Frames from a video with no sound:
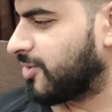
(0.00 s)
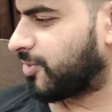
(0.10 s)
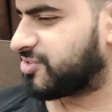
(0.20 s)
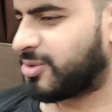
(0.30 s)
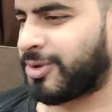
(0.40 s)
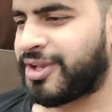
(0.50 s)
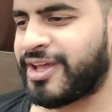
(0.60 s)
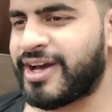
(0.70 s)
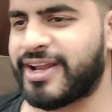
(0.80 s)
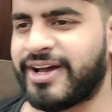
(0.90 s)
कुछ समझ
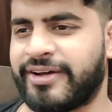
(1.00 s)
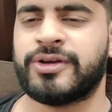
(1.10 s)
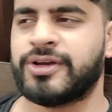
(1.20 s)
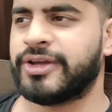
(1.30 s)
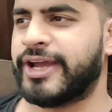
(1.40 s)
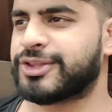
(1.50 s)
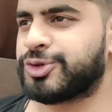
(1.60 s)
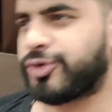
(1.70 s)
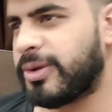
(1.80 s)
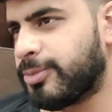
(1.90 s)
नहीं आ रहा एक
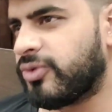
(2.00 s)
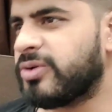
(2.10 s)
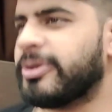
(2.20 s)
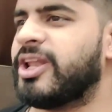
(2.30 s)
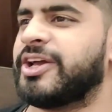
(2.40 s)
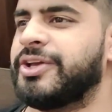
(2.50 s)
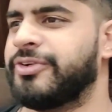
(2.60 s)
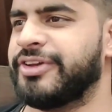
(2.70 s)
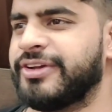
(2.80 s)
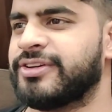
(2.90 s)
तो कोई मूवी भी नहीं लगी
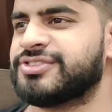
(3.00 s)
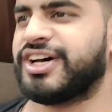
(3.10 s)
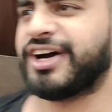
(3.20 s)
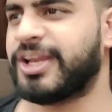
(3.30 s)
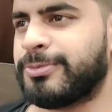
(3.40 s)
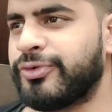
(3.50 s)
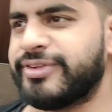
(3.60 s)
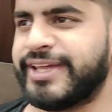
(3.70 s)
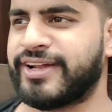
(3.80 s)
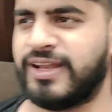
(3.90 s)
हुई सारी
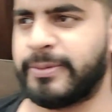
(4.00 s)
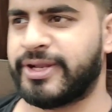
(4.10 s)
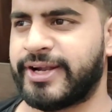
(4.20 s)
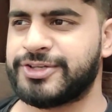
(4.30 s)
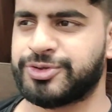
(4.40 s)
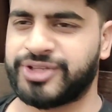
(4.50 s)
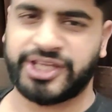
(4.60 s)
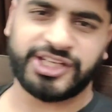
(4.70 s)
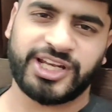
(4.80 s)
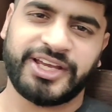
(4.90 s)
मूवी देख ली मैंने एंड जो
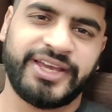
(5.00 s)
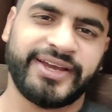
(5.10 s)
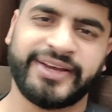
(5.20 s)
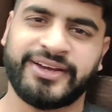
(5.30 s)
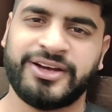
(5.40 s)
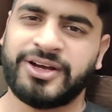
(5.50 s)
नई नई लगी हैं